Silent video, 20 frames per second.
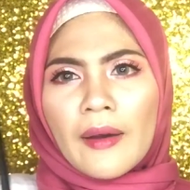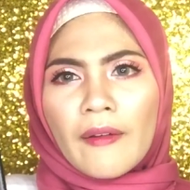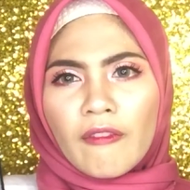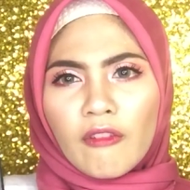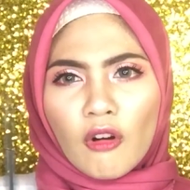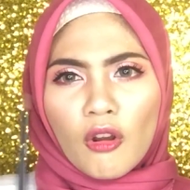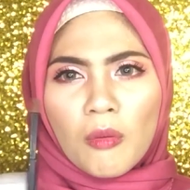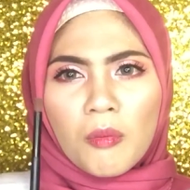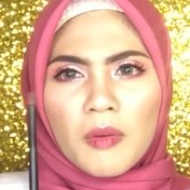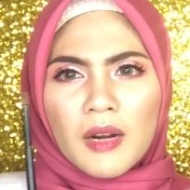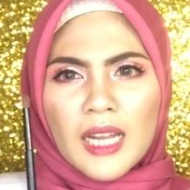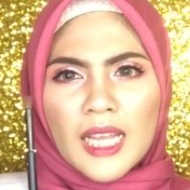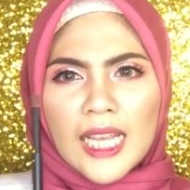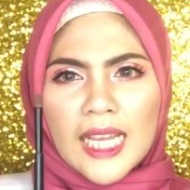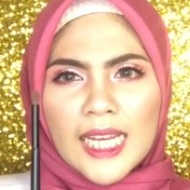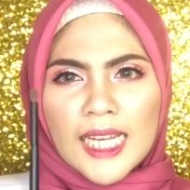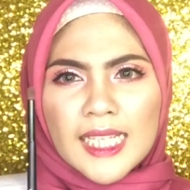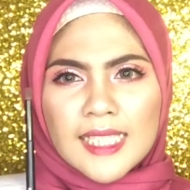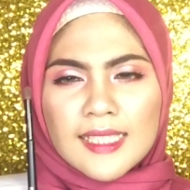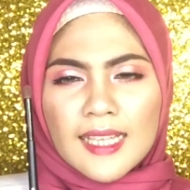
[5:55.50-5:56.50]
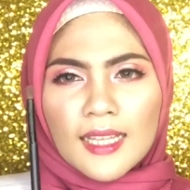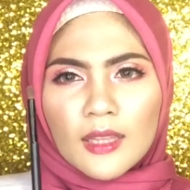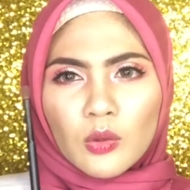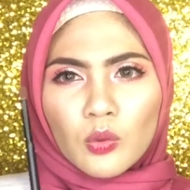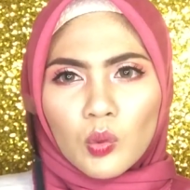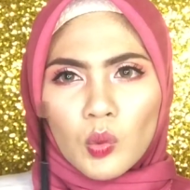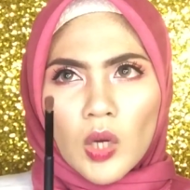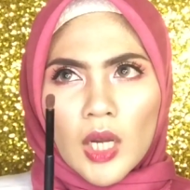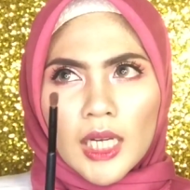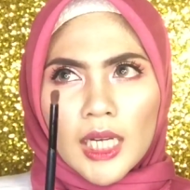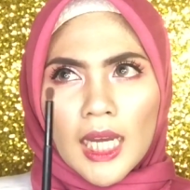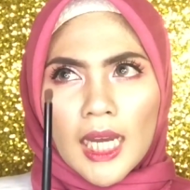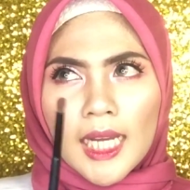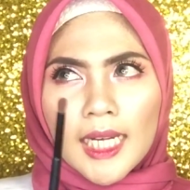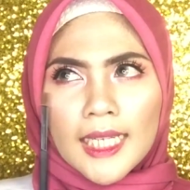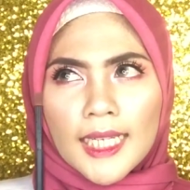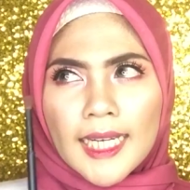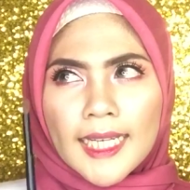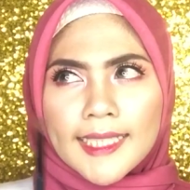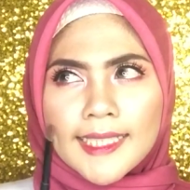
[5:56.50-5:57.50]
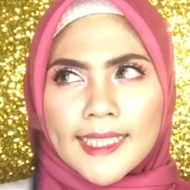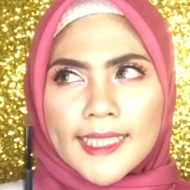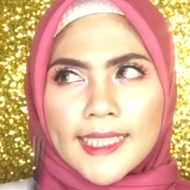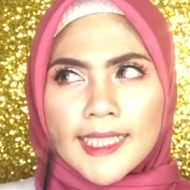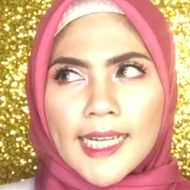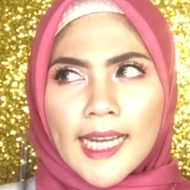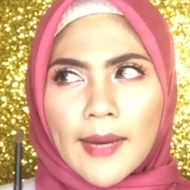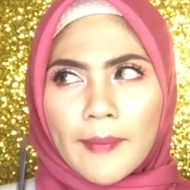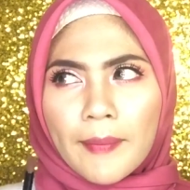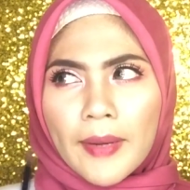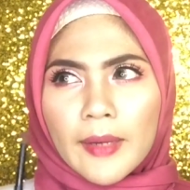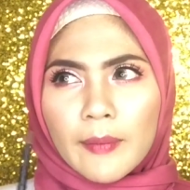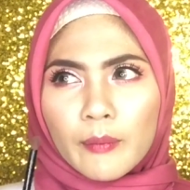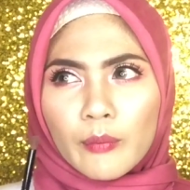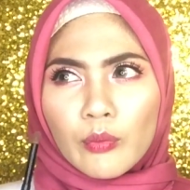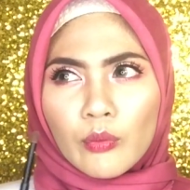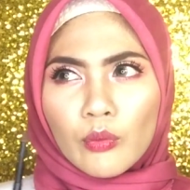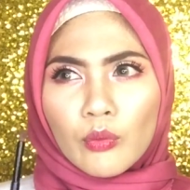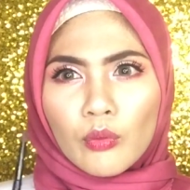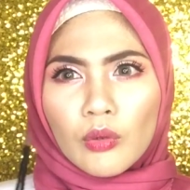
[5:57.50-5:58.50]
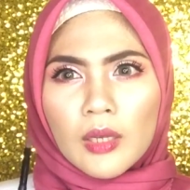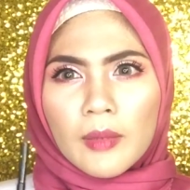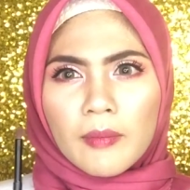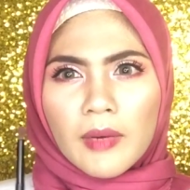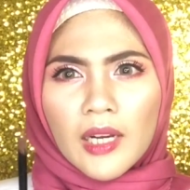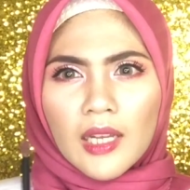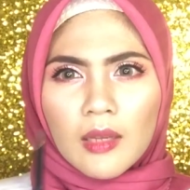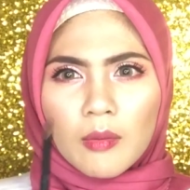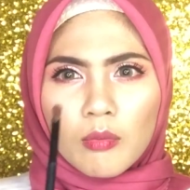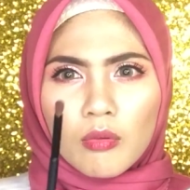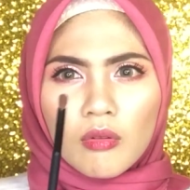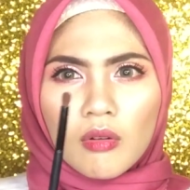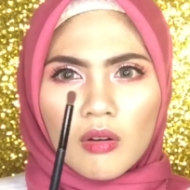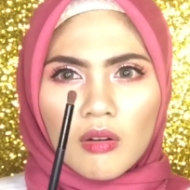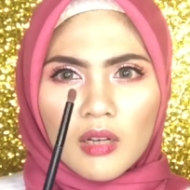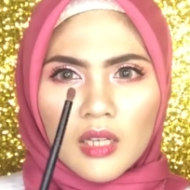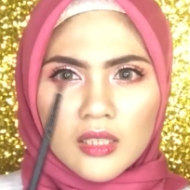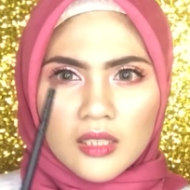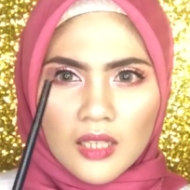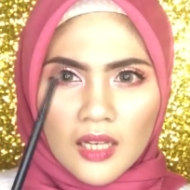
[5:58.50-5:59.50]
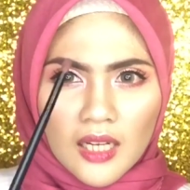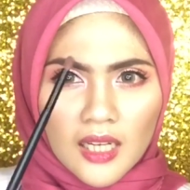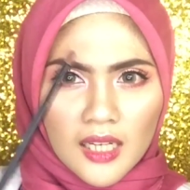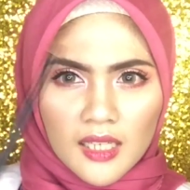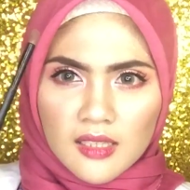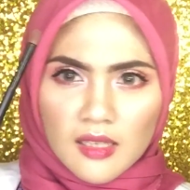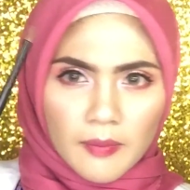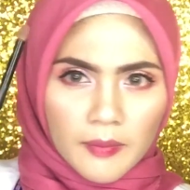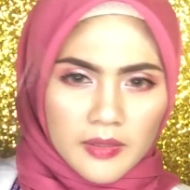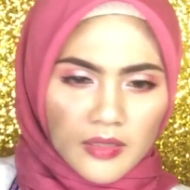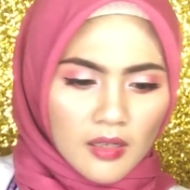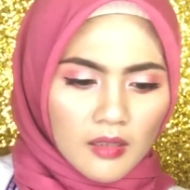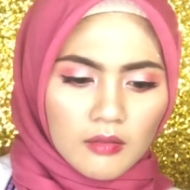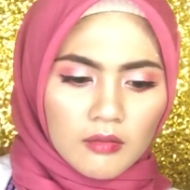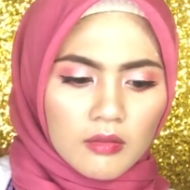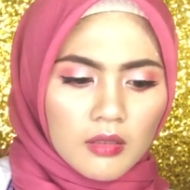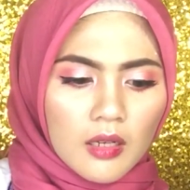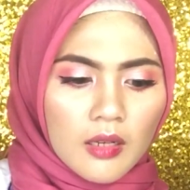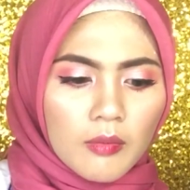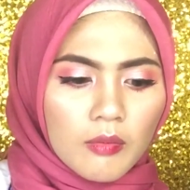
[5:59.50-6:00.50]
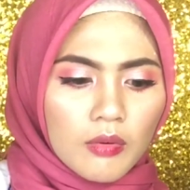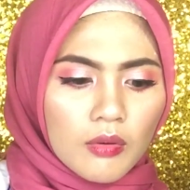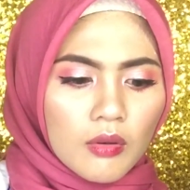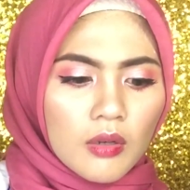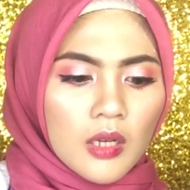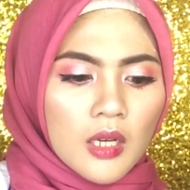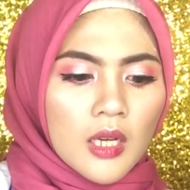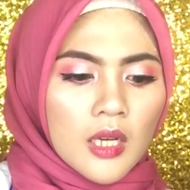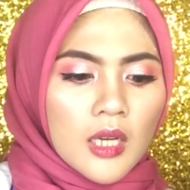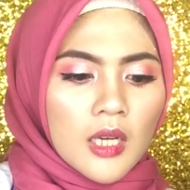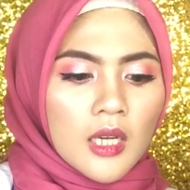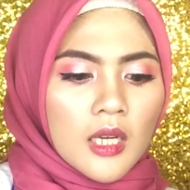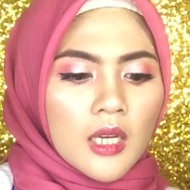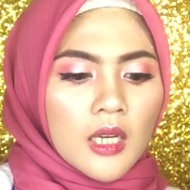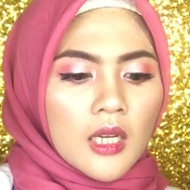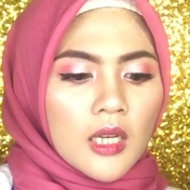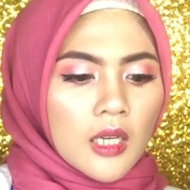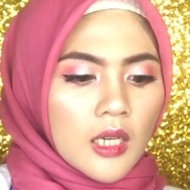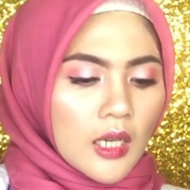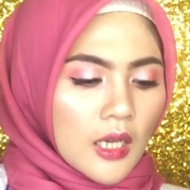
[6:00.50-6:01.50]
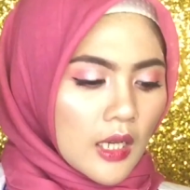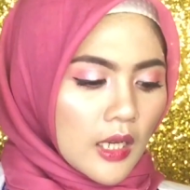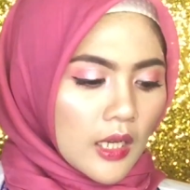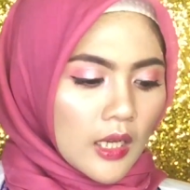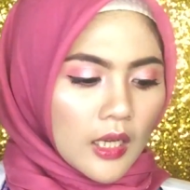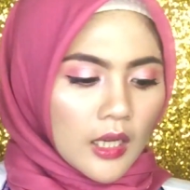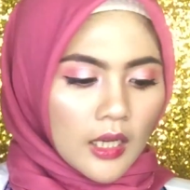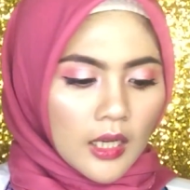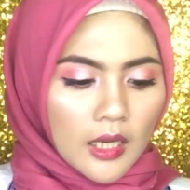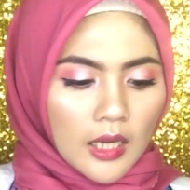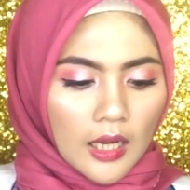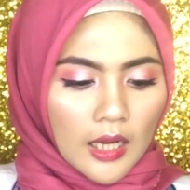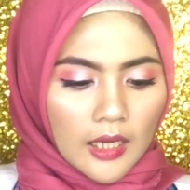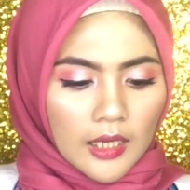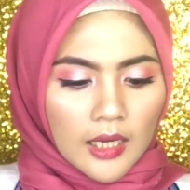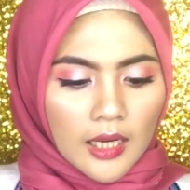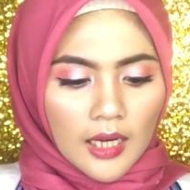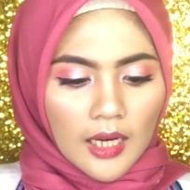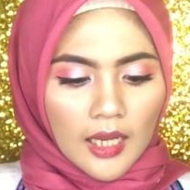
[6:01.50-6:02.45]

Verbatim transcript: Flo beli ini satuan harganya 85.000 kalau nggak salah nggak sampai 100.000 Nah, ada